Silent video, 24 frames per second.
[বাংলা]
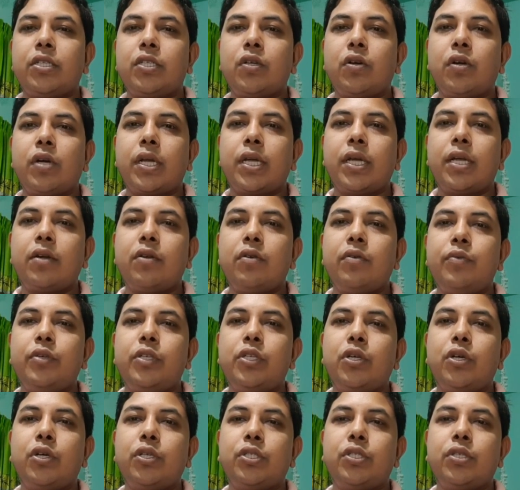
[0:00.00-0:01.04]
সরকার খুবই
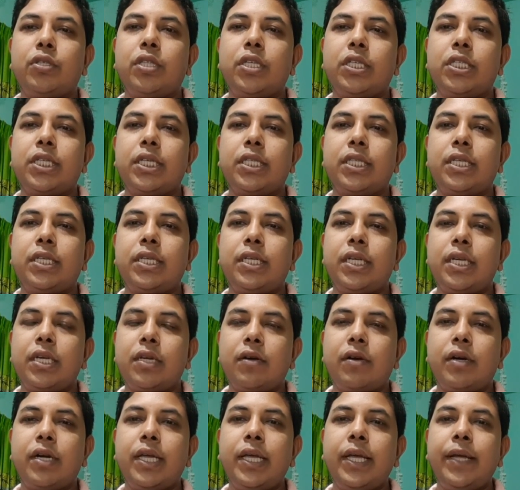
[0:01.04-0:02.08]
স্বচ্ছতার সাথে ডিল
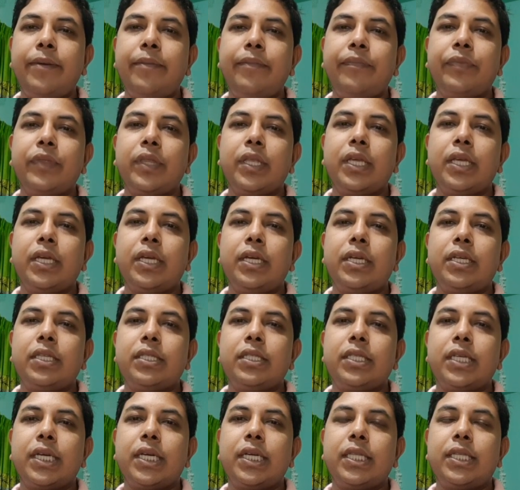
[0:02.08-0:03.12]
করে
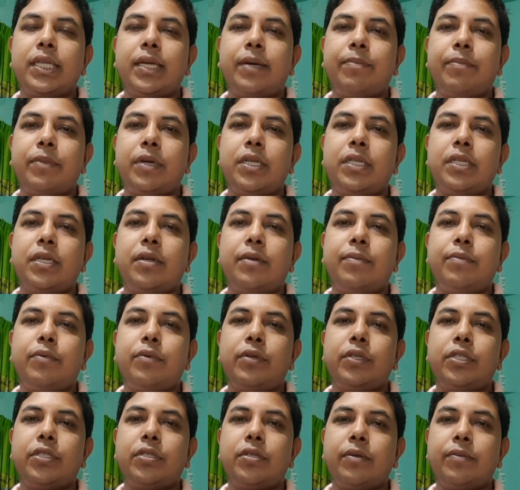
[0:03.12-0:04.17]
যেক্ষেত্রে আপনারা যারা
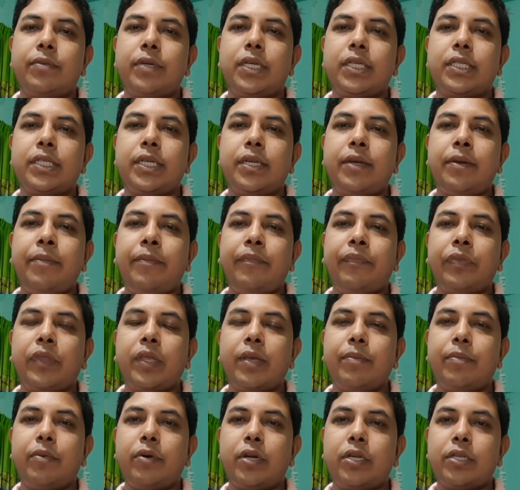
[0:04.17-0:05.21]
পরিশ্রমী আছেন
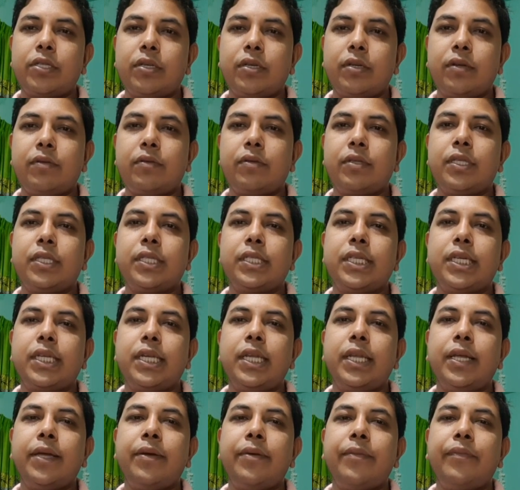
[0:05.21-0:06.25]
পড়াশোনা করতেছেন
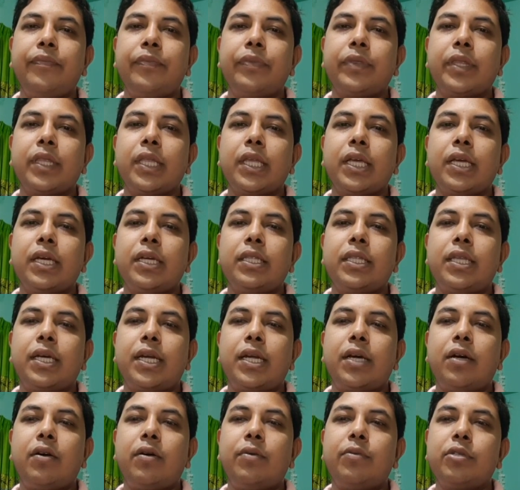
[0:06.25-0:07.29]

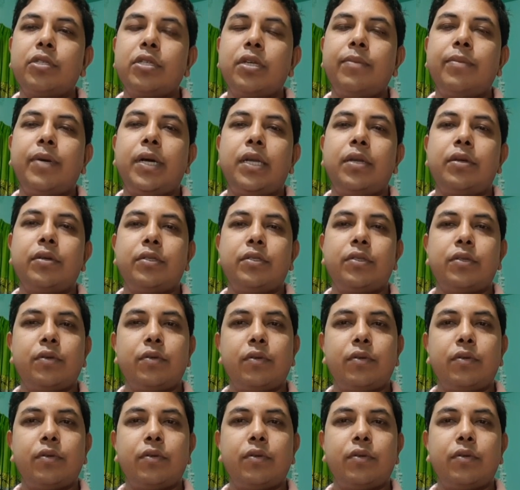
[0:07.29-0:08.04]
তারা অবশ্যই ভালো কিছু